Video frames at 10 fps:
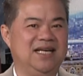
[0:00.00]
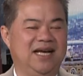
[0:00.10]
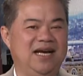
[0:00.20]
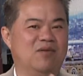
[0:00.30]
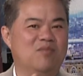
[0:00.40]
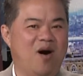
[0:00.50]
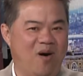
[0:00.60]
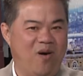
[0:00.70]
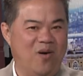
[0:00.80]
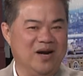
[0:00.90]
cái đồng
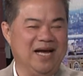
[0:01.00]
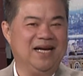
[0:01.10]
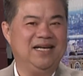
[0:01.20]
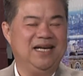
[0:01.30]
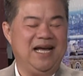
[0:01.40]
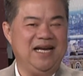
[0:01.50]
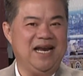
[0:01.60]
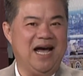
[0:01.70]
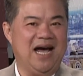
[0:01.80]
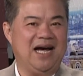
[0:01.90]
hồ nè, hay
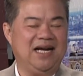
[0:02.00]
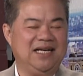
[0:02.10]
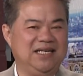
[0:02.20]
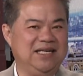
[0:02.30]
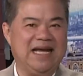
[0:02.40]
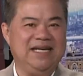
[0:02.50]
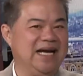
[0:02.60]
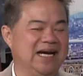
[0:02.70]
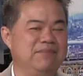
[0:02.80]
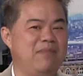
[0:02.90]
là ngay
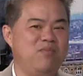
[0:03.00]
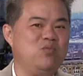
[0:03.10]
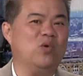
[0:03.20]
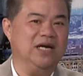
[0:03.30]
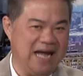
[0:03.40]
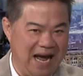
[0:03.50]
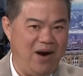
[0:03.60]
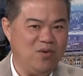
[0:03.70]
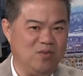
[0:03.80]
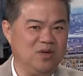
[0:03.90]
cả cái móc quần
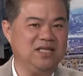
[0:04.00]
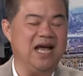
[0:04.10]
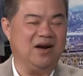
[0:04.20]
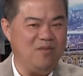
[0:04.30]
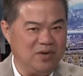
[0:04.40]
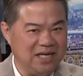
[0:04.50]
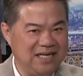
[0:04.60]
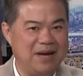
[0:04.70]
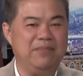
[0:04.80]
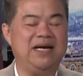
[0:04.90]
áo cũng có thể có một cái
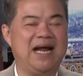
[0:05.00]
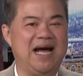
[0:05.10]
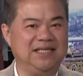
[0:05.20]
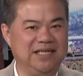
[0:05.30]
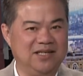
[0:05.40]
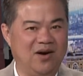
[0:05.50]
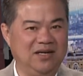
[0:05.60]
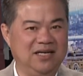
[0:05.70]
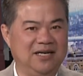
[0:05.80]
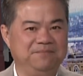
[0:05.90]
camera ở trên đó
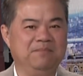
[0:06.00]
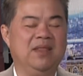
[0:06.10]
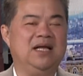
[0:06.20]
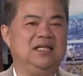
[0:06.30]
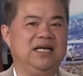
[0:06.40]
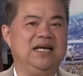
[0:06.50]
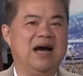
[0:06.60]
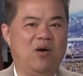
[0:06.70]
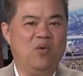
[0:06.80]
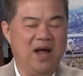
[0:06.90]
nữa. Thì
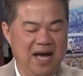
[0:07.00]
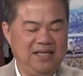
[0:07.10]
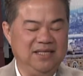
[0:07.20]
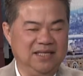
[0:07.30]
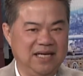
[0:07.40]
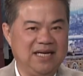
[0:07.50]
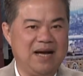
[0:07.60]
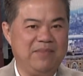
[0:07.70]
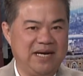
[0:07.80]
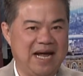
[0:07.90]
hầu hết những cái
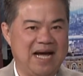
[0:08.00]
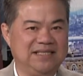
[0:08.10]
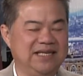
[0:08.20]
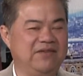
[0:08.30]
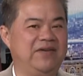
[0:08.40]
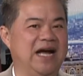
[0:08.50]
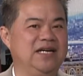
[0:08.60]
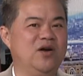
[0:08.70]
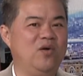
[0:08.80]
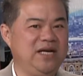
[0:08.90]
camera sẽ
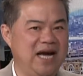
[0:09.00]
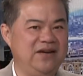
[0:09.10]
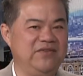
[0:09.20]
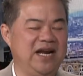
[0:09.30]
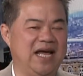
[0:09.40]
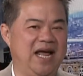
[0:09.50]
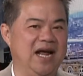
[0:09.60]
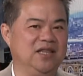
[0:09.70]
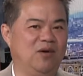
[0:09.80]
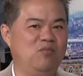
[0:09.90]
phải nối kết với lại
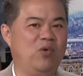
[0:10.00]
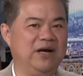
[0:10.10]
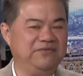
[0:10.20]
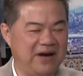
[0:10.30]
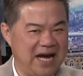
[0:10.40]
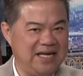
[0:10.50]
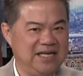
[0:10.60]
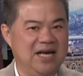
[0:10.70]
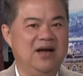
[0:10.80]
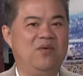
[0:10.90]
hệ thống wifi
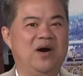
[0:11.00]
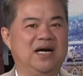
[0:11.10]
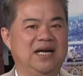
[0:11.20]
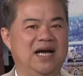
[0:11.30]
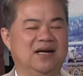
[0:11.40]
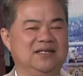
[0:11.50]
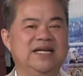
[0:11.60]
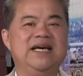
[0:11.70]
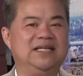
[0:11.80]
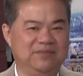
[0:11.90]
hoặc là
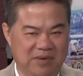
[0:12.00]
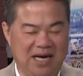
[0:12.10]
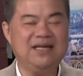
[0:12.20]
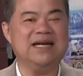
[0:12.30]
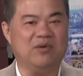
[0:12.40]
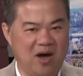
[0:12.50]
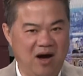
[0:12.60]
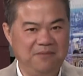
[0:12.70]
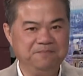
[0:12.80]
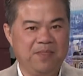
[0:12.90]
điện bằng cách nào
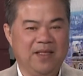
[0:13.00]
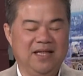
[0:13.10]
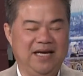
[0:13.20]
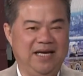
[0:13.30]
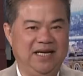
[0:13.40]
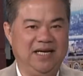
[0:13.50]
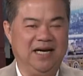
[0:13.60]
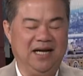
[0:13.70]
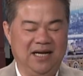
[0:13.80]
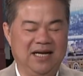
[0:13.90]
đó. Thì
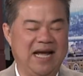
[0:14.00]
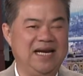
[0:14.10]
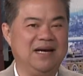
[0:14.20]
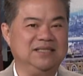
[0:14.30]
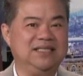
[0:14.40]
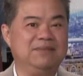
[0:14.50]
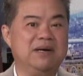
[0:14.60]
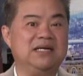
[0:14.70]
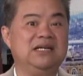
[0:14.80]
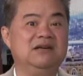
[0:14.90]
hay là những cái
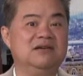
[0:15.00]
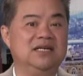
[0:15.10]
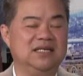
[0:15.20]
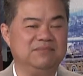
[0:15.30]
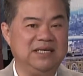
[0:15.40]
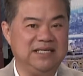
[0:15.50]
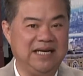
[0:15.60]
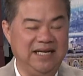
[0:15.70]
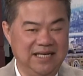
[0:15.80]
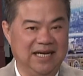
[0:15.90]
bức gương, bức
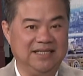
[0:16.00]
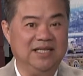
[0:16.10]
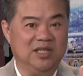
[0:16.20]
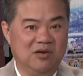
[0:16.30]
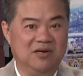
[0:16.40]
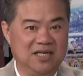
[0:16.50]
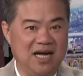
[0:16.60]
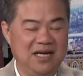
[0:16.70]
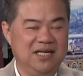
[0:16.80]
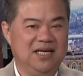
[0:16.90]
kính ở trên tường
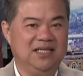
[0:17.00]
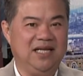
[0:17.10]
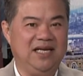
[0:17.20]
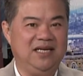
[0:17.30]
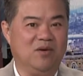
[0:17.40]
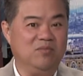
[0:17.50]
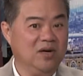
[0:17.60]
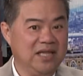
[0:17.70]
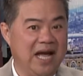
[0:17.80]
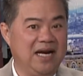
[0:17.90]
đó, thì cũng
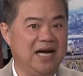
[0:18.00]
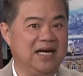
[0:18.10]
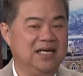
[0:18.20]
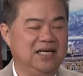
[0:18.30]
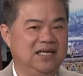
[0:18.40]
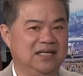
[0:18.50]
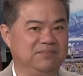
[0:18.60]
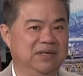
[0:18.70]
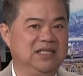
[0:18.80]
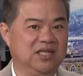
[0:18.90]
có thể là
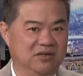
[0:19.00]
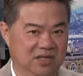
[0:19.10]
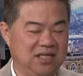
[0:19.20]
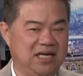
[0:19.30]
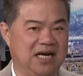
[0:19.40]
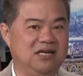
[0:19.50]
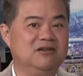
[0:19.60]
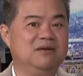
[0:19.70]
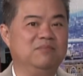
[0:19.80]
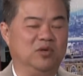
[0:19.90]
mình tưởng là
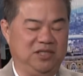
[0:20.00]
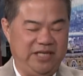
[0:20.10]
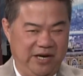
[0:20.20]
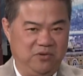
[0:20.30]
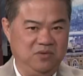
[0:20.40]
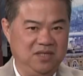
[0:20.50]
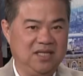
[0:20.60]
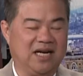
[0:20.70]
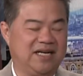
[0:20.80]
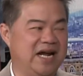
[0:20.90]
gương một chiều, nhưng
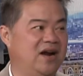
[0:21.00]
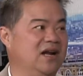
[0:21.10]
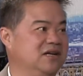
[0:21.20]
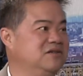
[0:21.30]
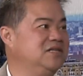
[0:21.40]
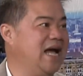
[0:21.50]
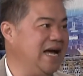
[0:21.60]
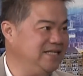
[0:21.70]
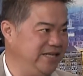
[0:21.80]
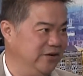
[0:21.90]
thật ra đó là gương
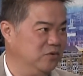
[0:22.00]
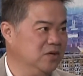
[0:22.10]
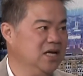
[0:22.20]
hai chiều.